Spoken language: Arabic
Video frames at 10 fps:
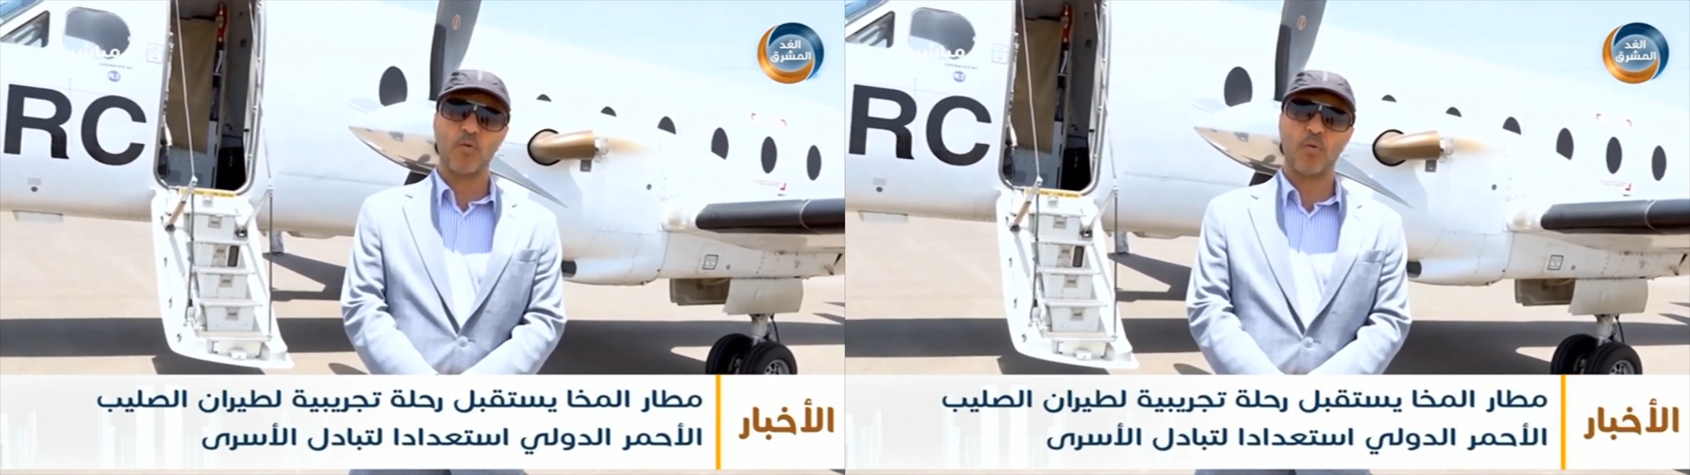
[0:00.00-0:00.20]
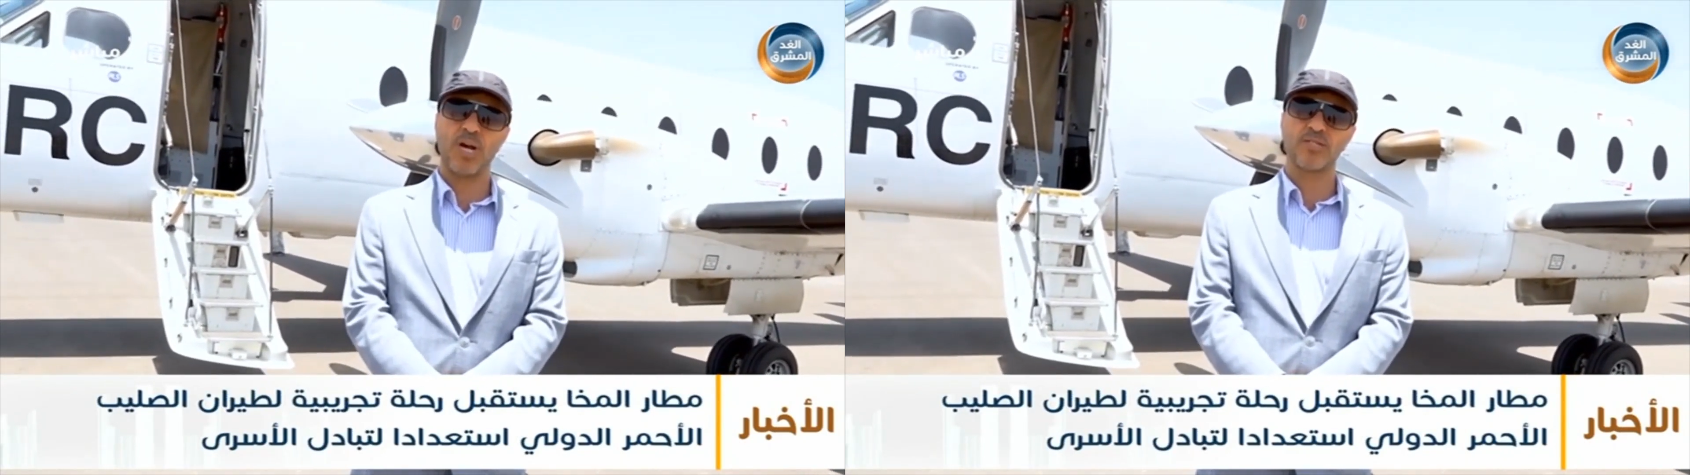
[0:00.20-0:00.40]

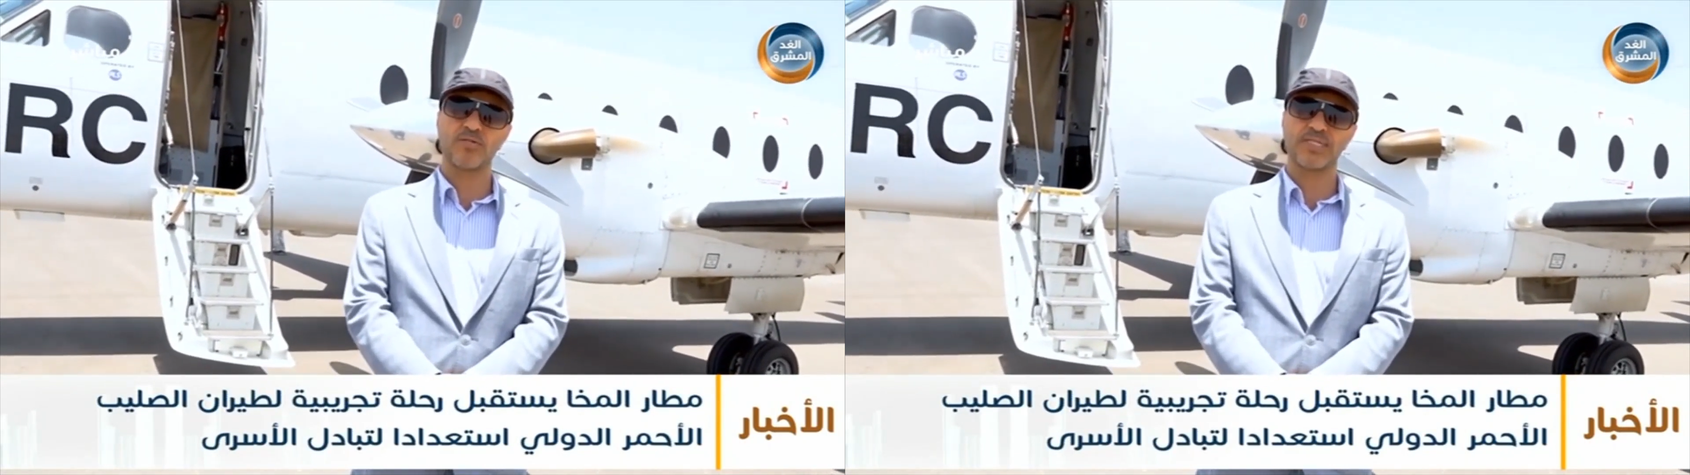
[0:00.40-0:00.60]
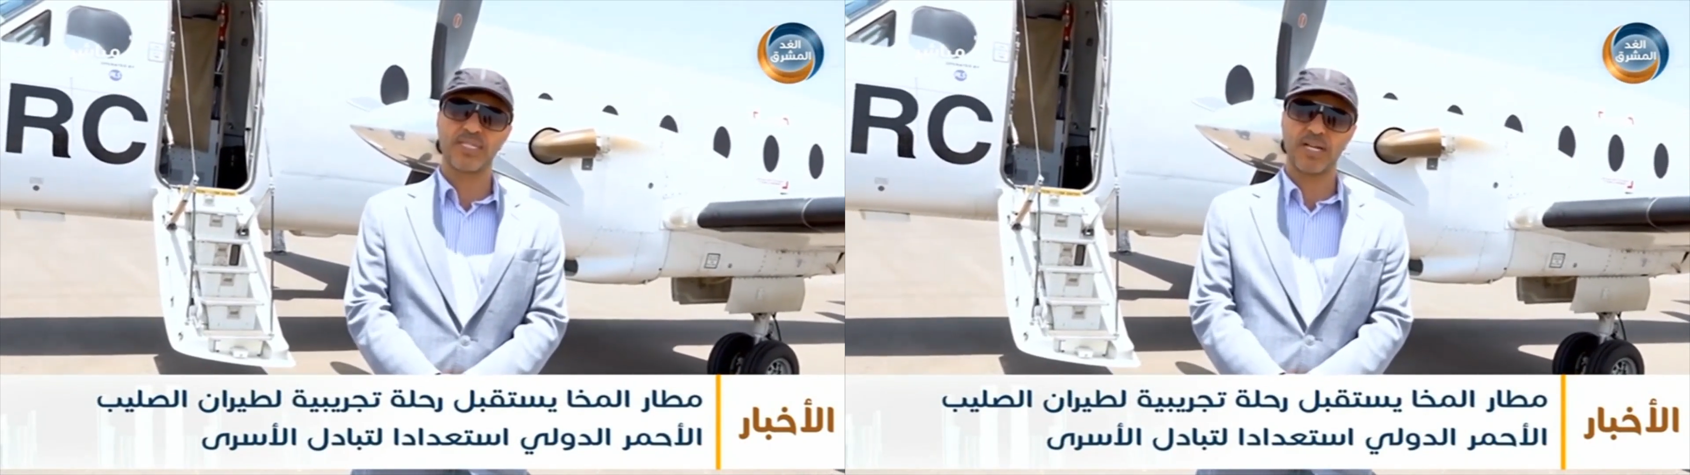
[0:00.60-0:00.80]
وأن
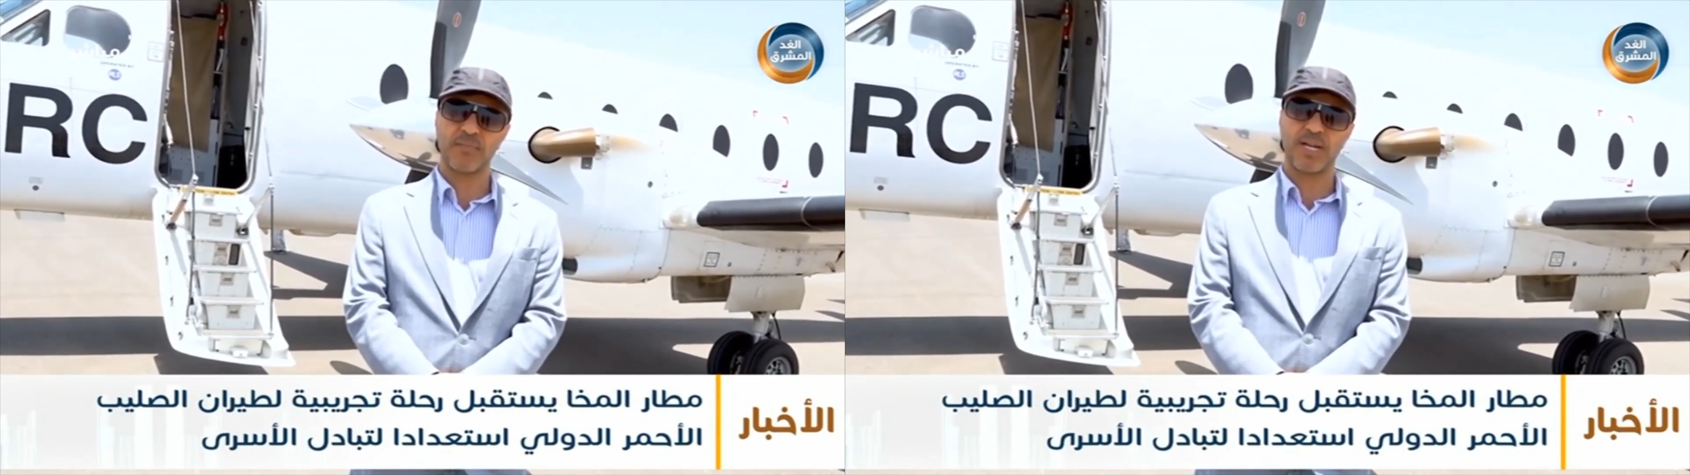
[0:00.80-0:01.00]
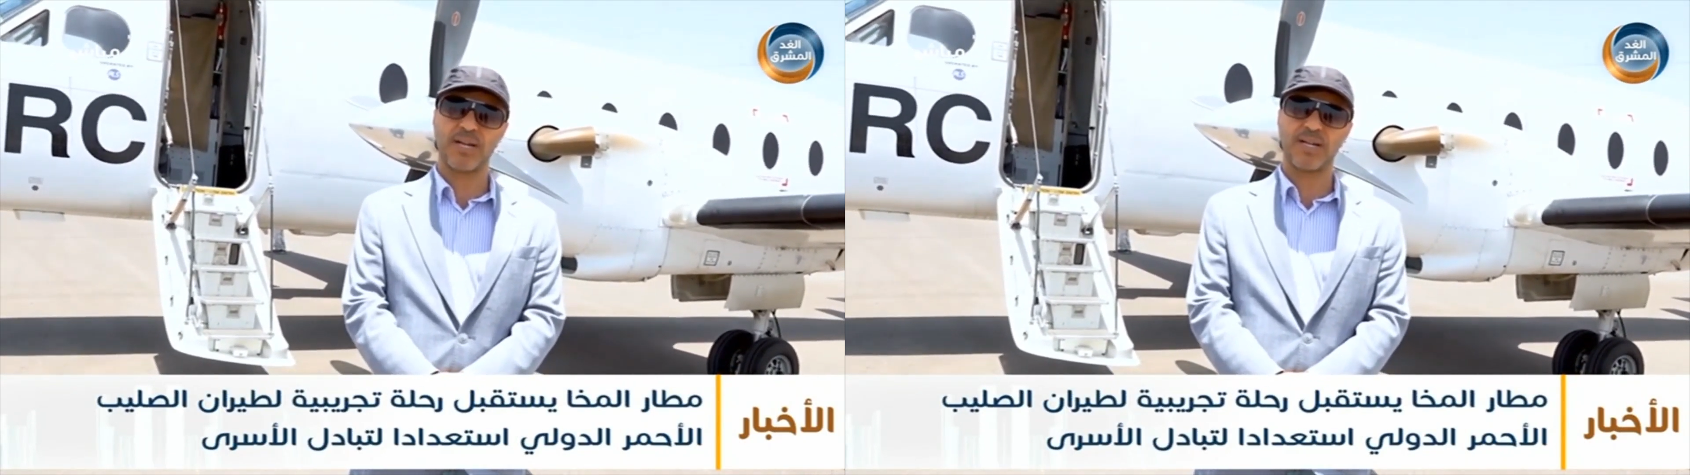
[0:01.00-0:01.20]

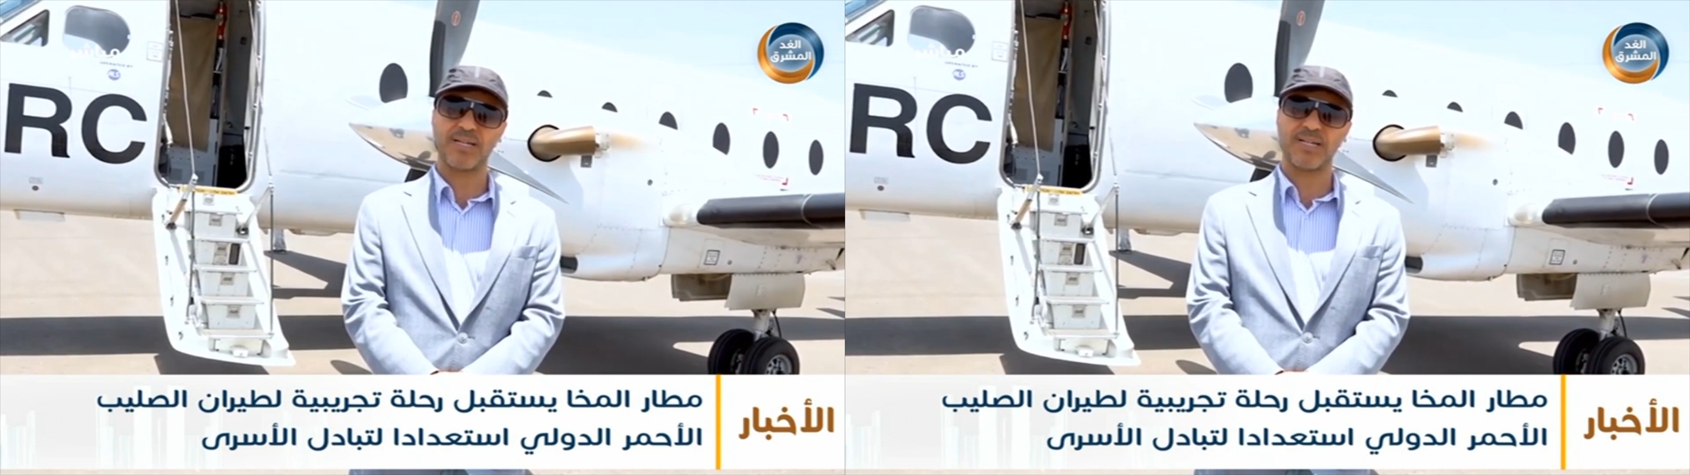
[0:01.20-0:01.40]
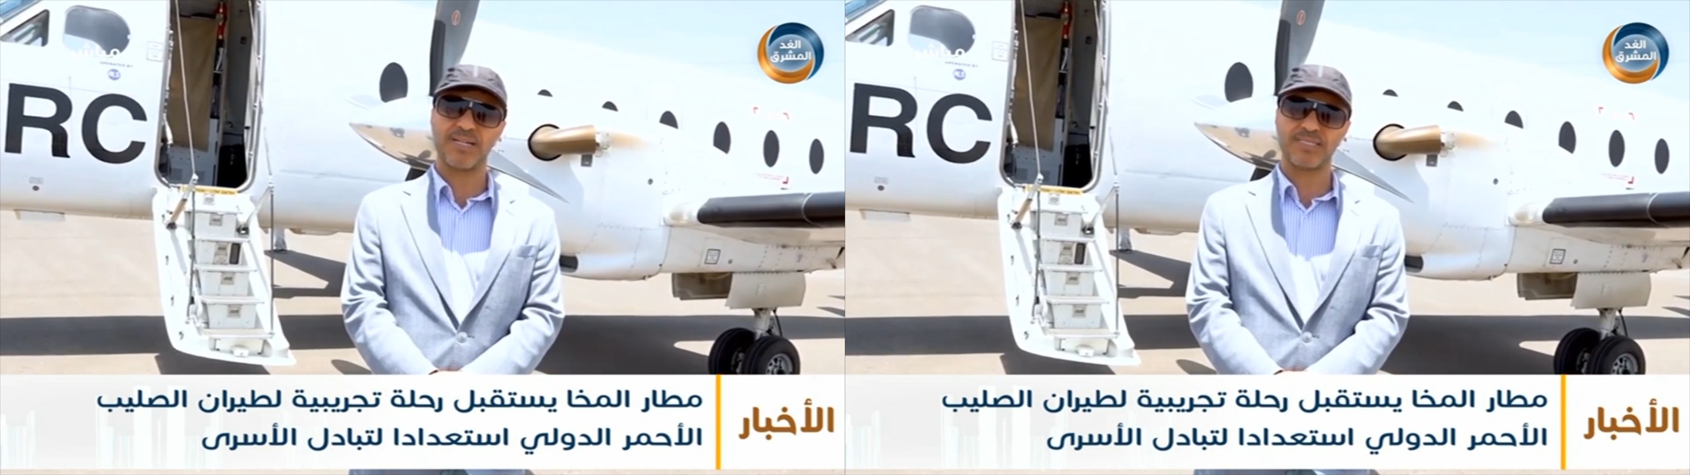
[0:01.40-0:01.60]
تستكمل
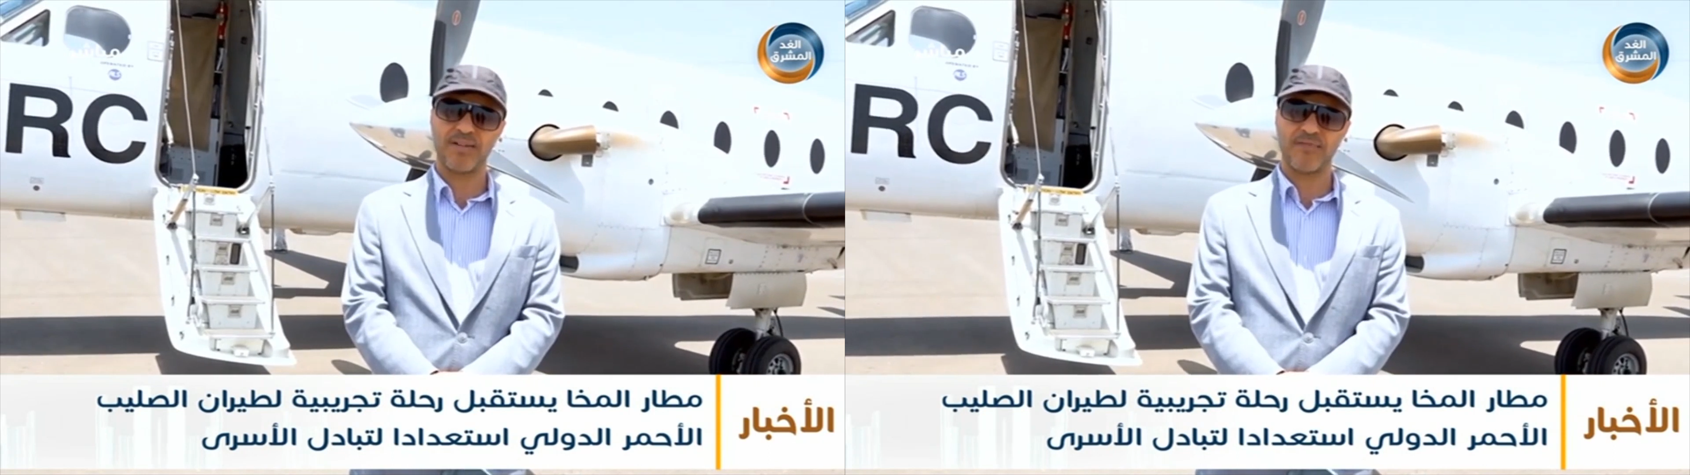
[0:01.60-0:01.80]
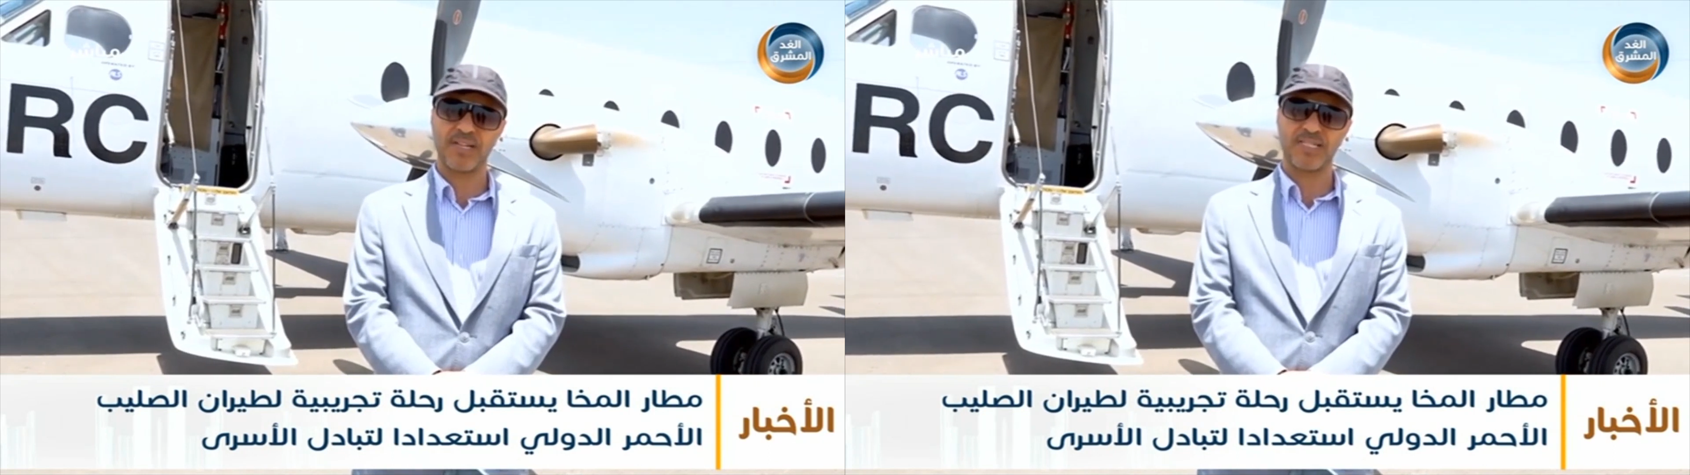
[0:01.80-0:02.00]
صفقة